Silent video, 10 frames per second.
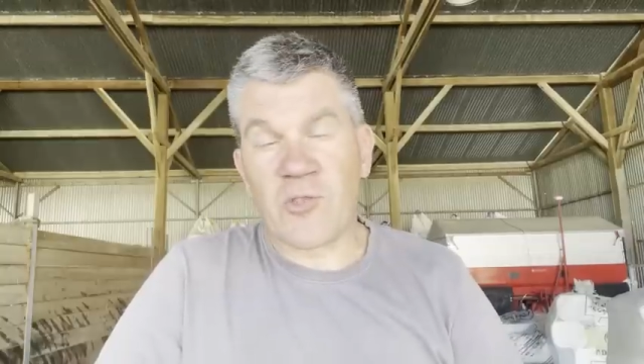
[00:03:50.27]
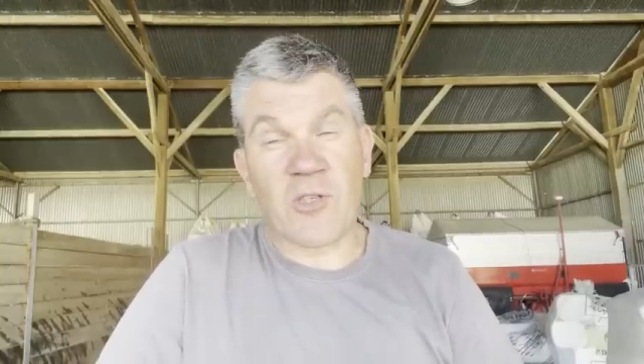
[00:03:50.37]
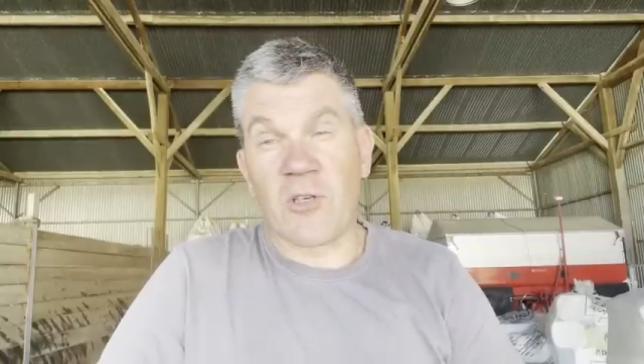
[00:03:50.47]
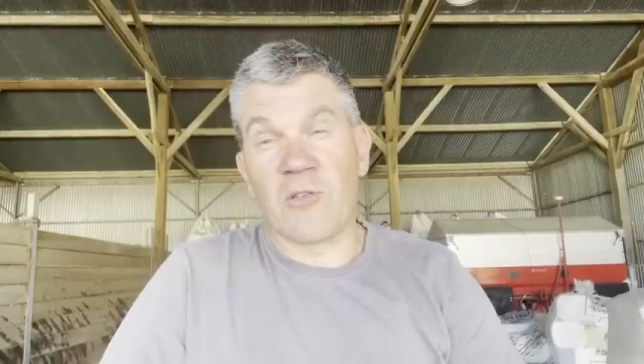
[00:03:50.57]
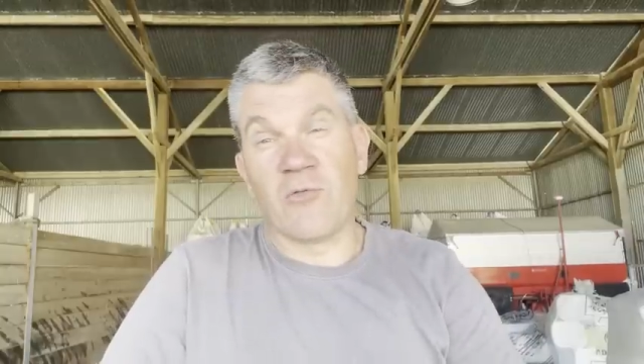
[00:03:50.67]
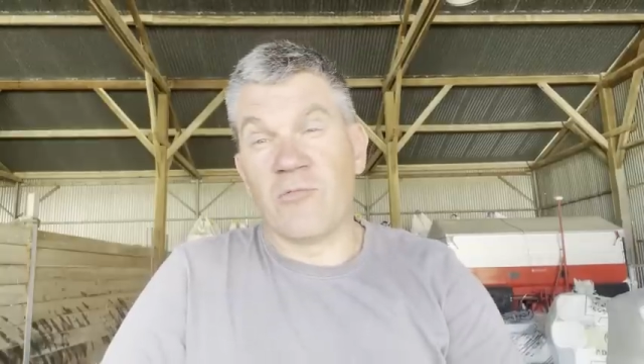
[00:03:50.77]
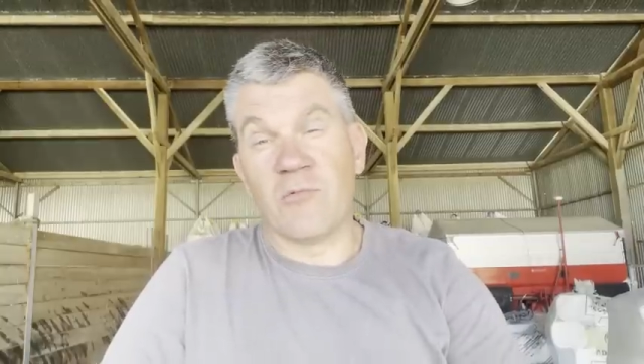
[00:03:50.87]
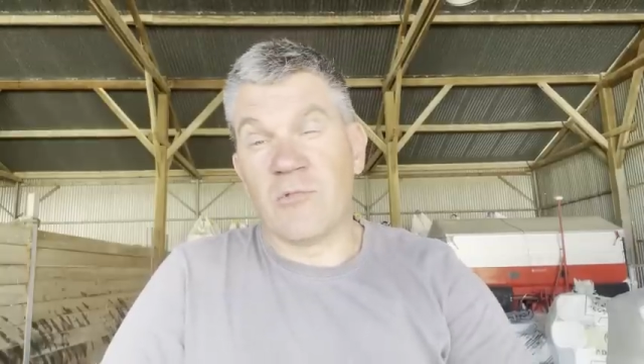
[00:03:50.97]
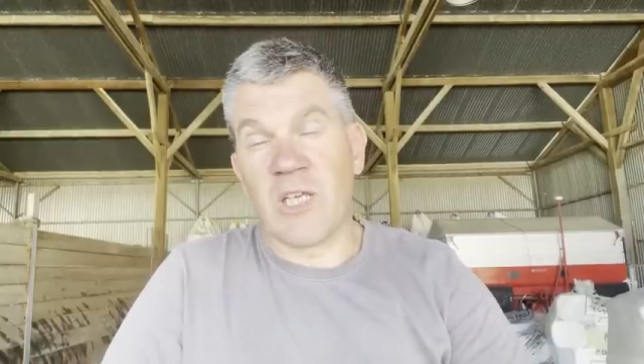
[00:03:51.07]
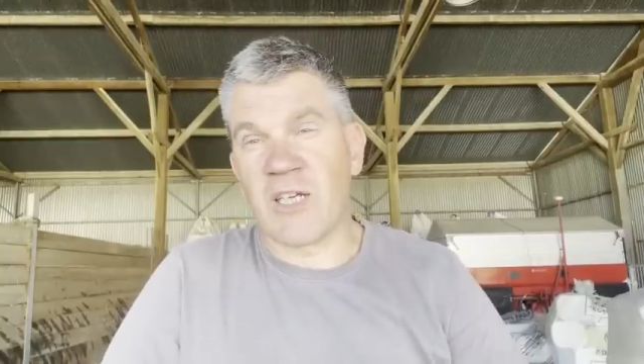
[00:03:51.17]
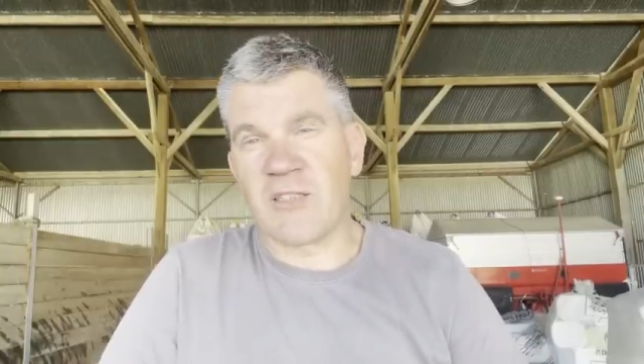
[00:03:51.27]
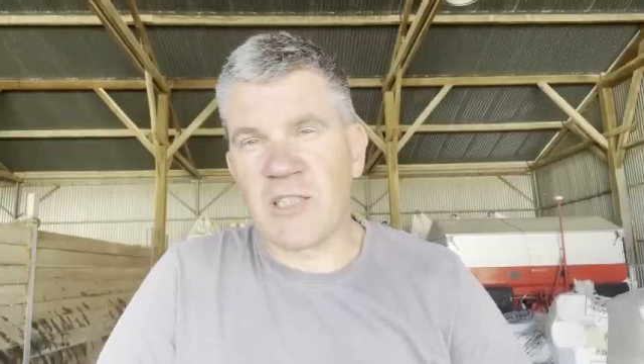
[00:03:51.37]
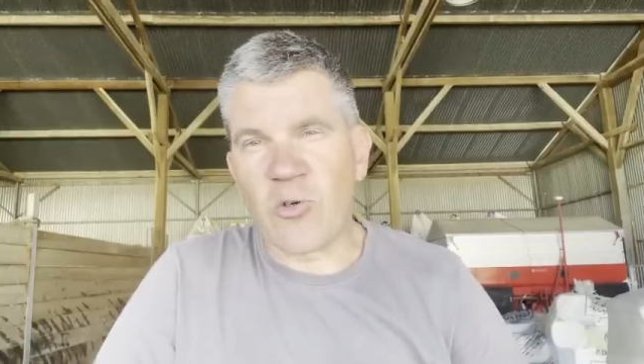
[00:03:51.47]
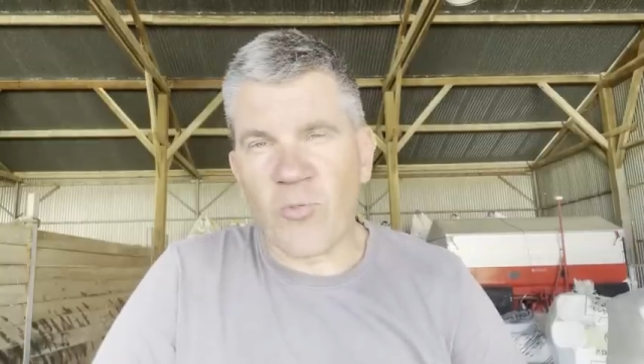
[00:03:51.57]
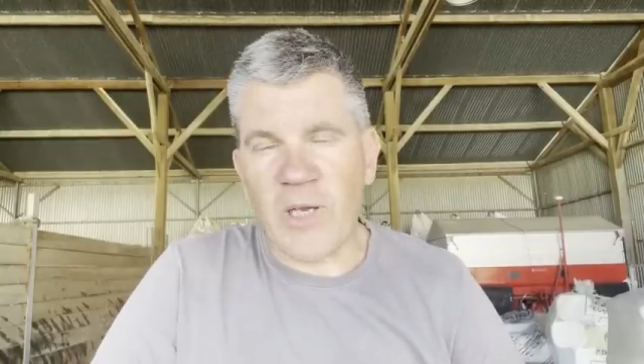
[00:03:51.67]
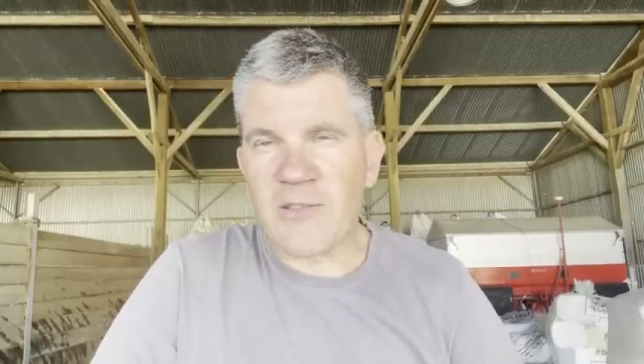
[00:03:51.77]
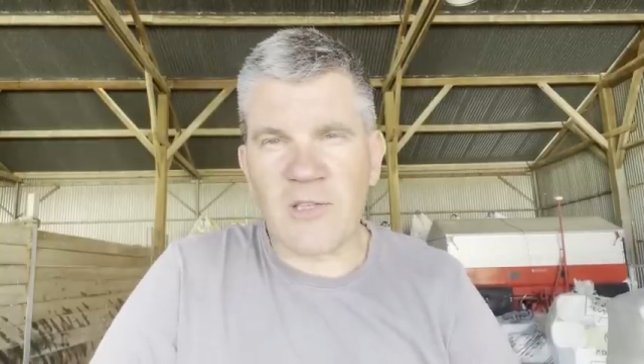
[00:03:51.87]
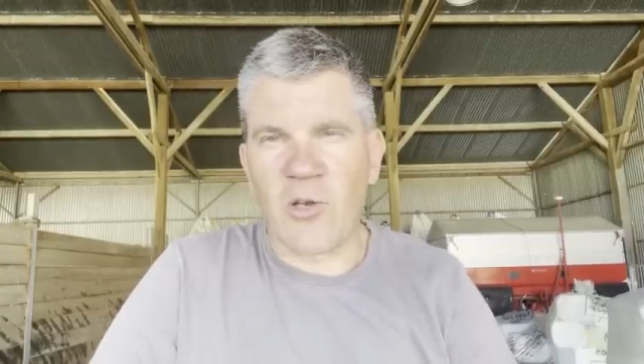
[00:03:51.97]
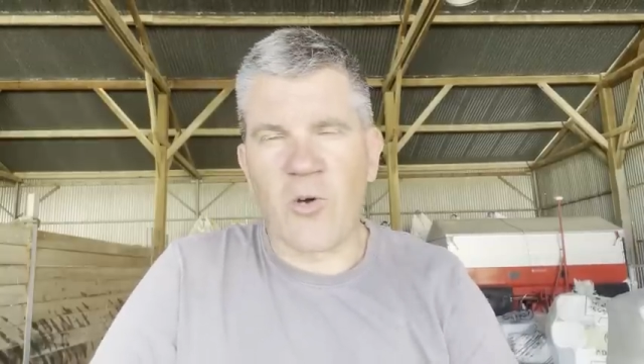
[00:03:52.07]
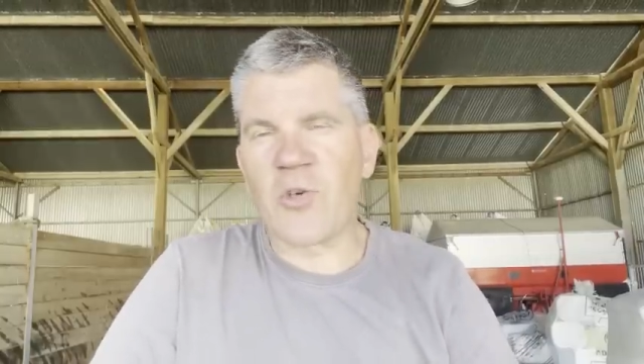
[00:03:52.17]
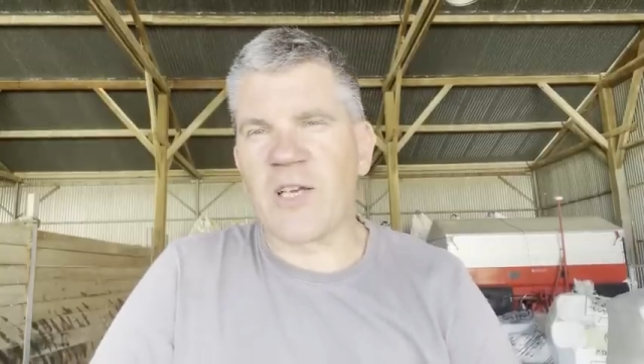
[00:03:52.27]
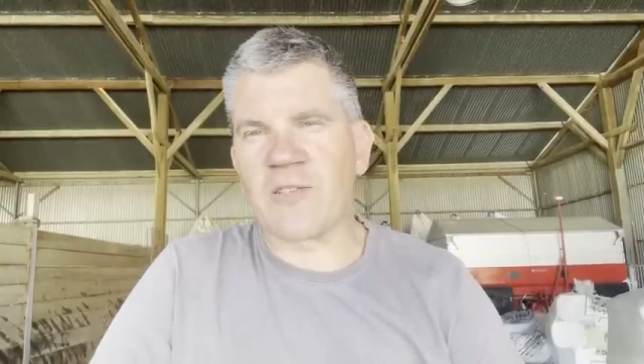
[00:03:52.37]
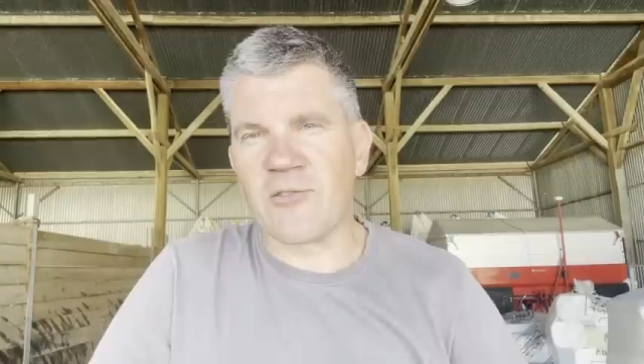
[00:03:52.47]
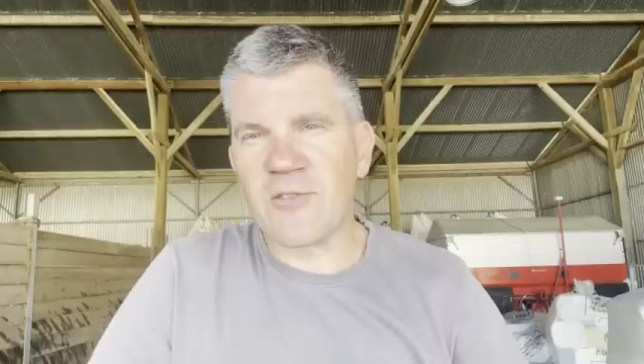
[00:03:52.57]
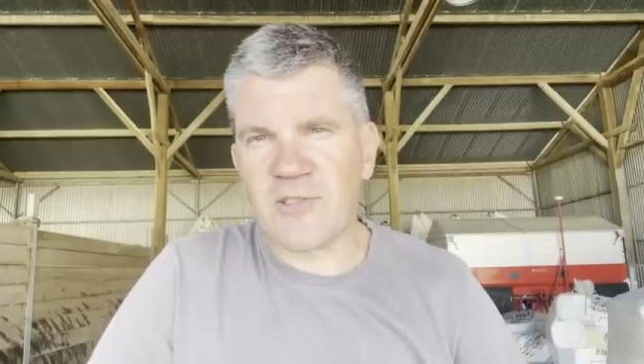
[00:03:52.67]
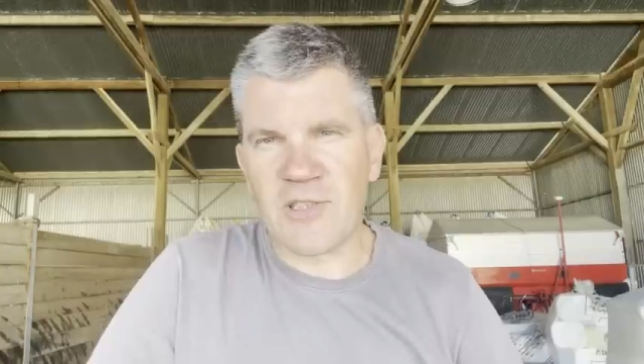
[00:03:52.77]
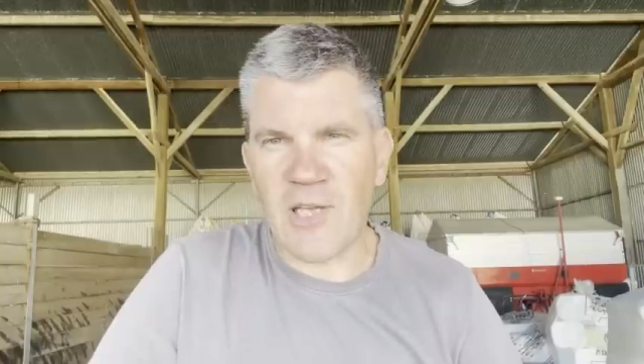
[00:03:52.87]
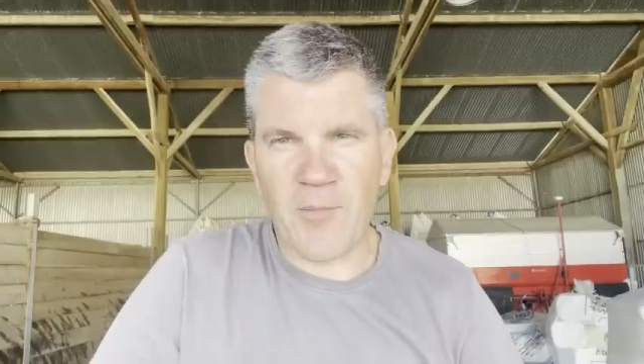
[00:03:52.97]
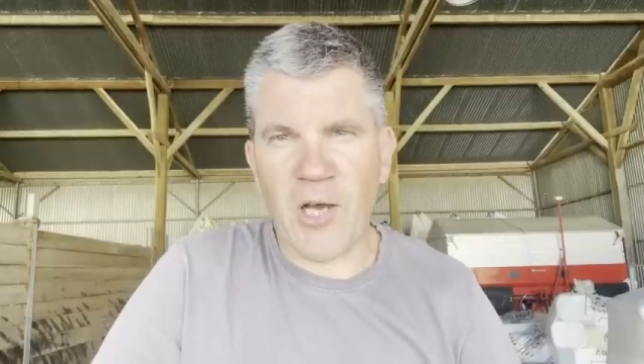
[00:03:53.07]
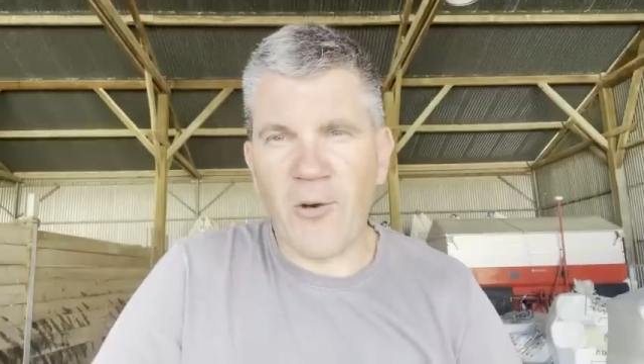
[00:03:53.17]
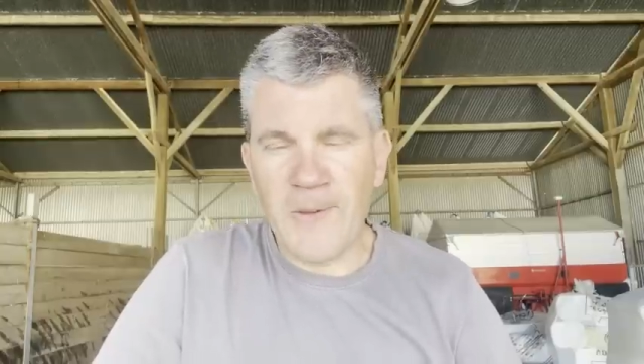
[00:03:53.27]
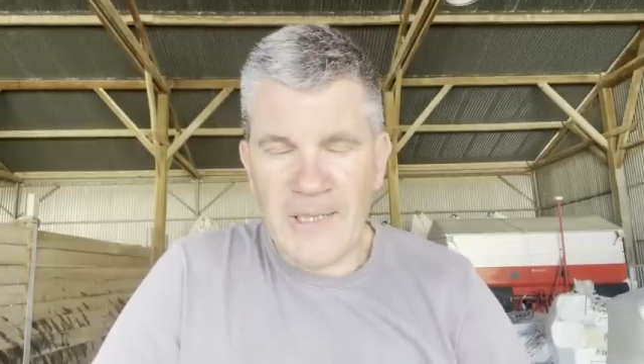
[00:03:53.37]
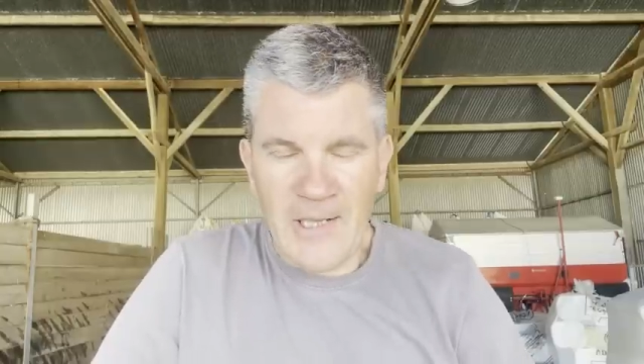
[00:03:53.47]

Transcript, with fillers: ce qui est une hérésie complète, ça n'a aucun sens, c'est aberrant.